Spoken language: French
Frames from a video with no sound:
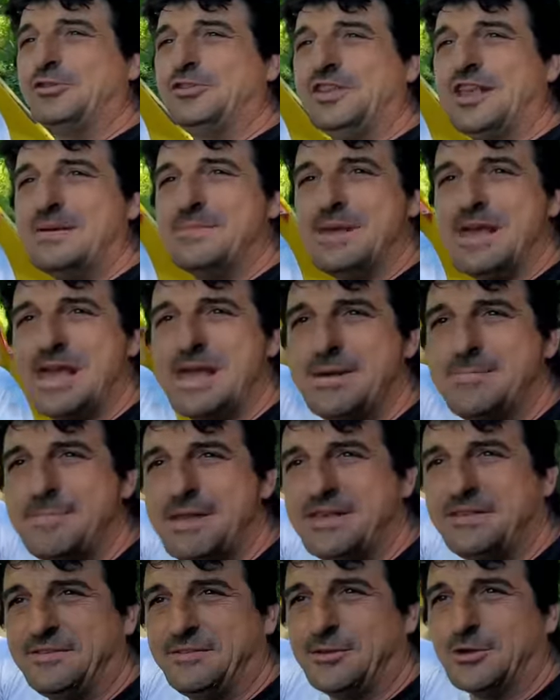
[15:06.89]
vous
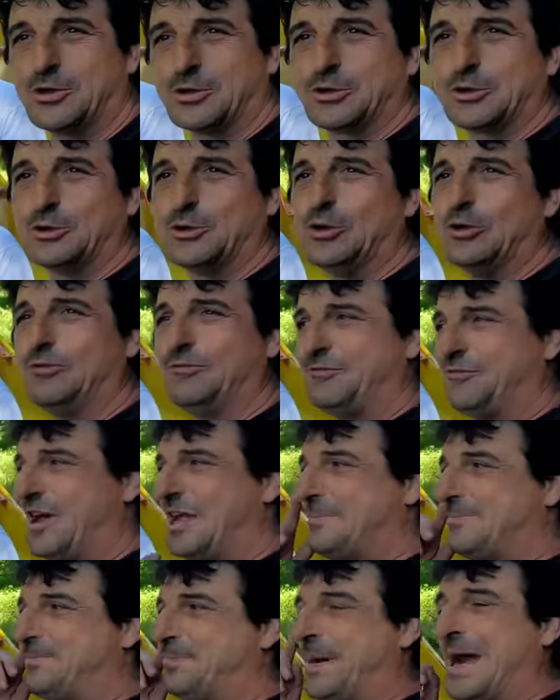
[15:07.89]
aimez, mais surtout,
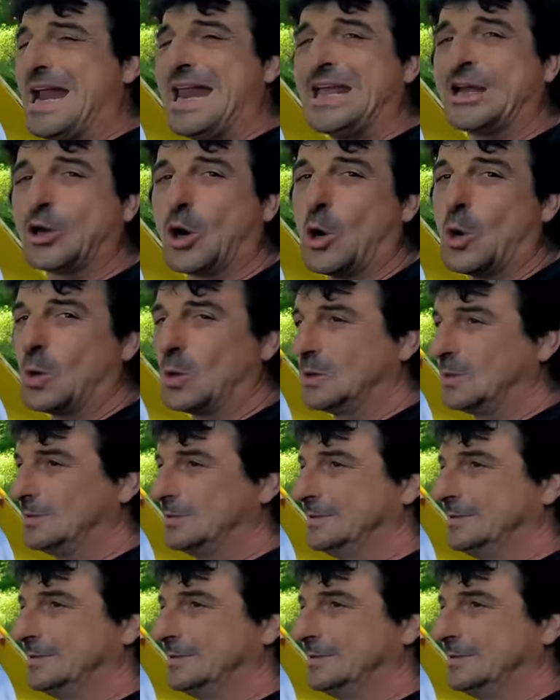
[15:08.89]
faites pas les cons.